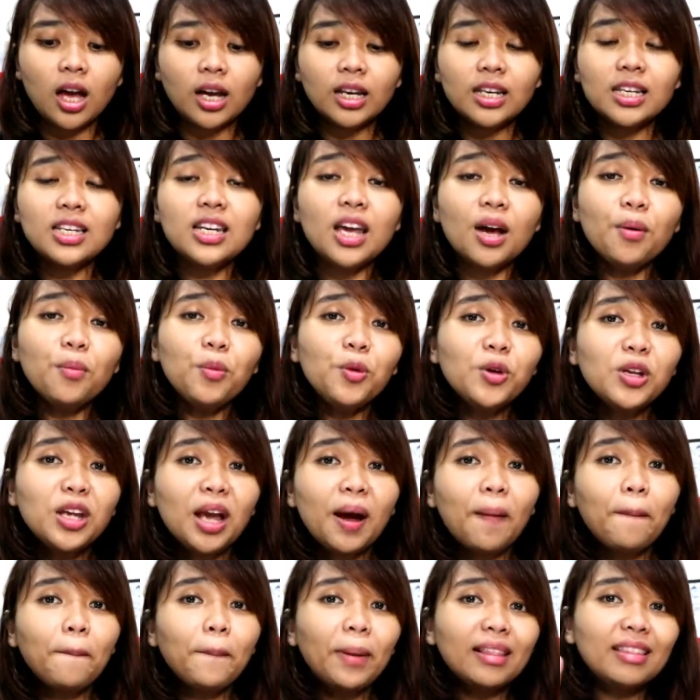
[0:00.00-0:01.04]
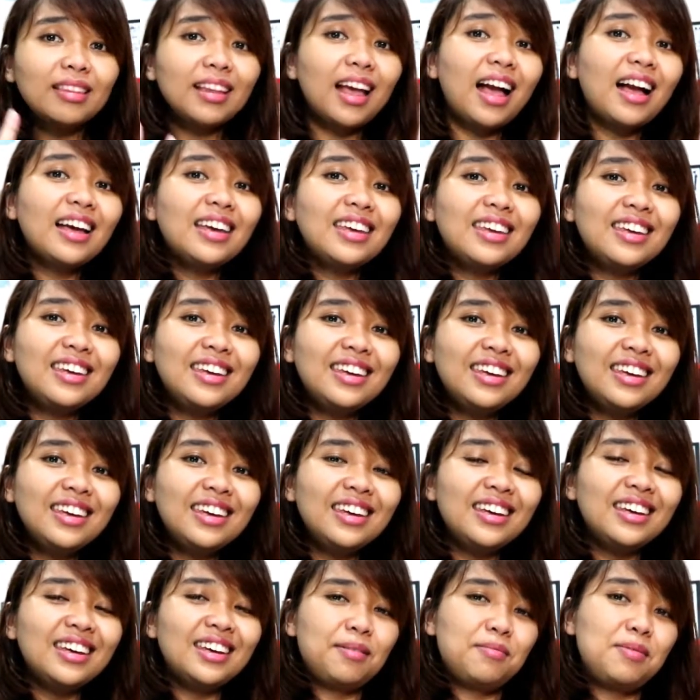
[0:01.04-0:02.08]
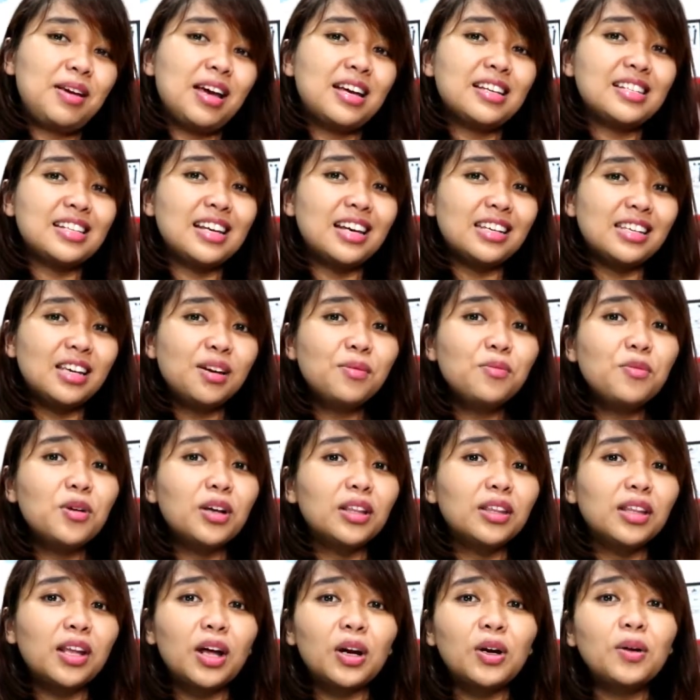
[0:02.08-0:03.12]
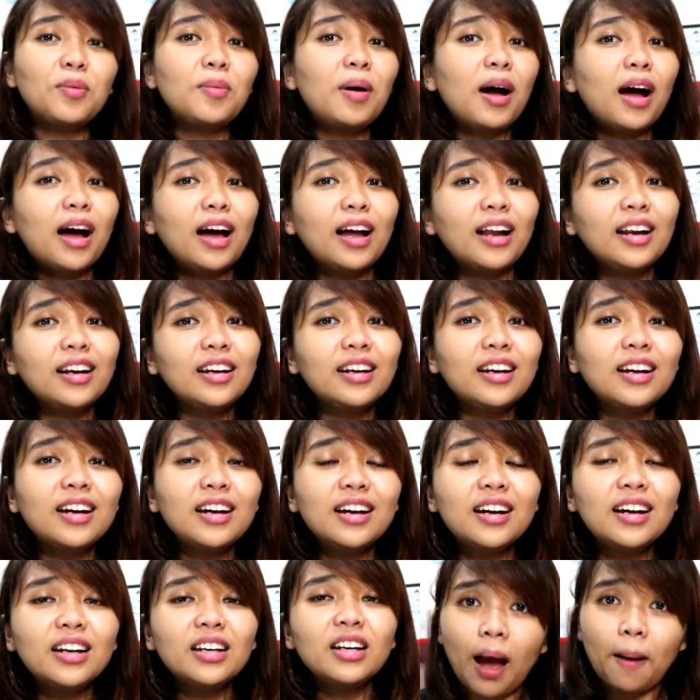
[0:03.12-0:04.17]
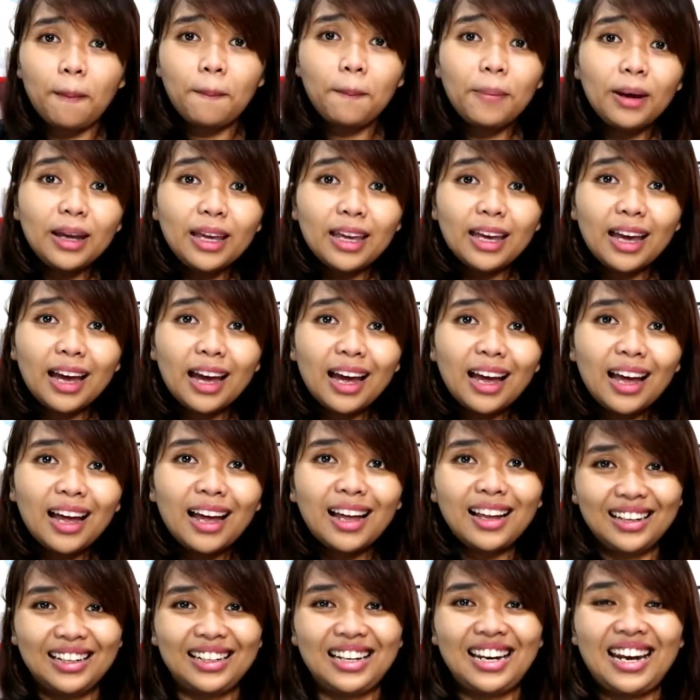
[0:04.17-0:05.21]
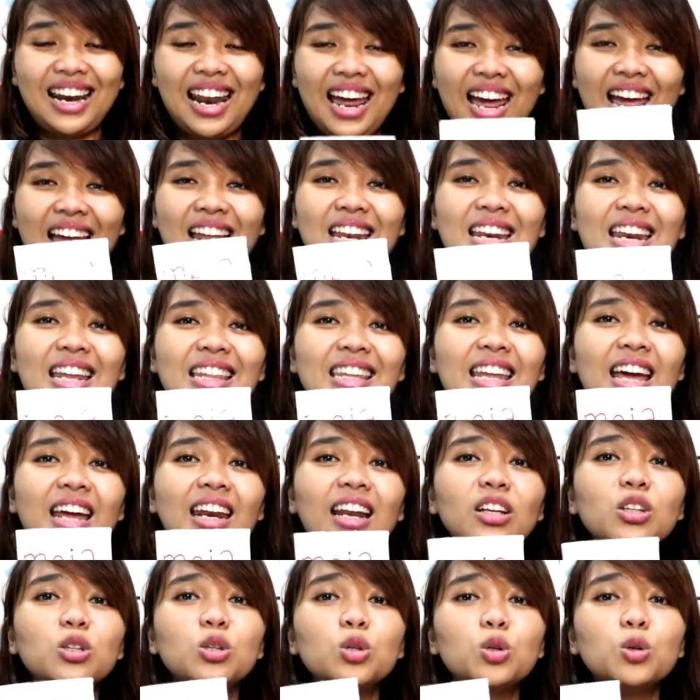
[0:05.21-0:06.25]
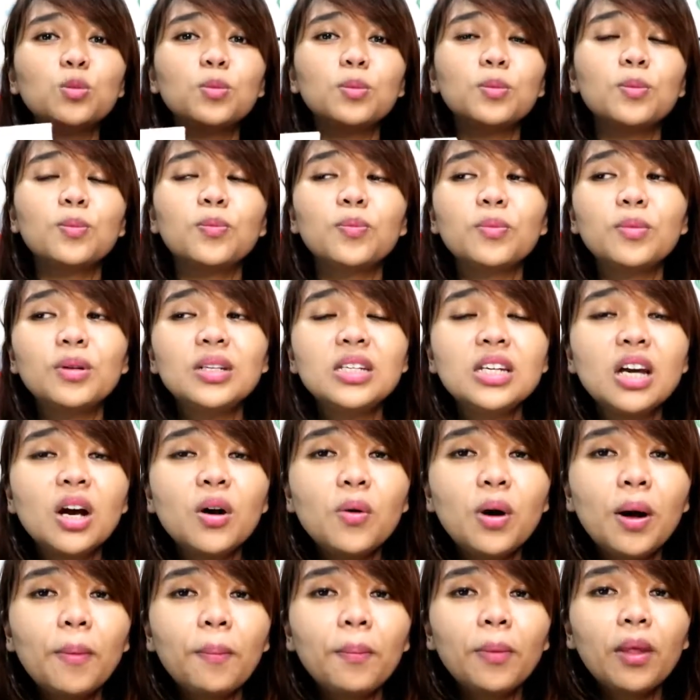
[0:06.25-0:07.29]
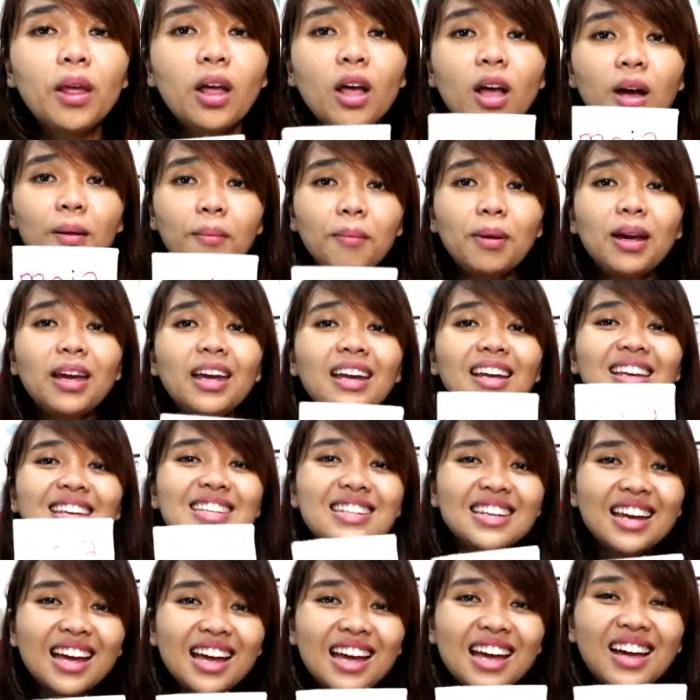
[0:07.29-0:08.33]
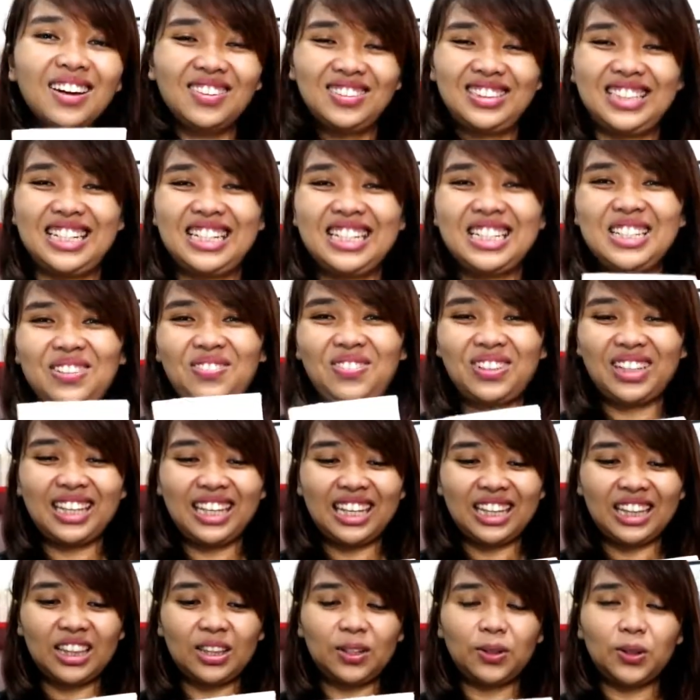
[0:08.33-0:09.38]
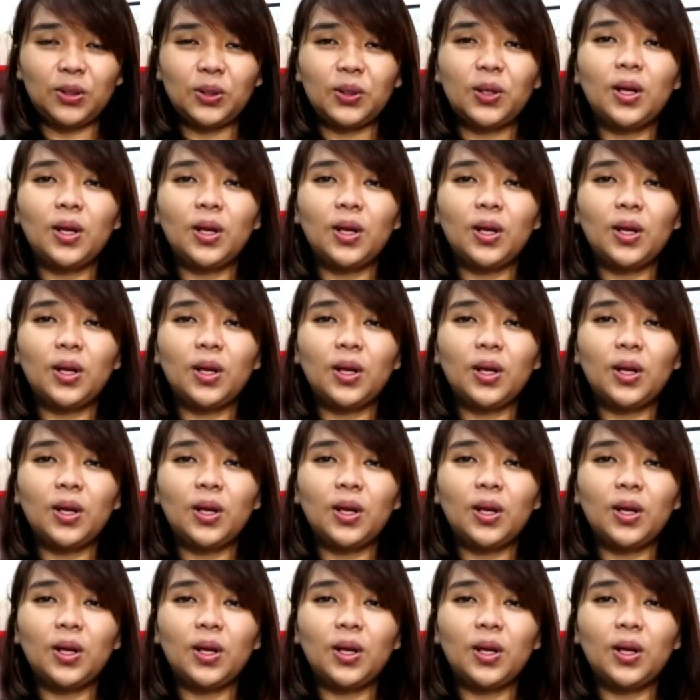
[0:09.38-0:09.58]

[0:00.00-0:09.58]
dia punya empat kaki, biasanya buat naruh makanan. Apa ya? Nah, nanti anak suruh menjawab aja misalnya seperti itu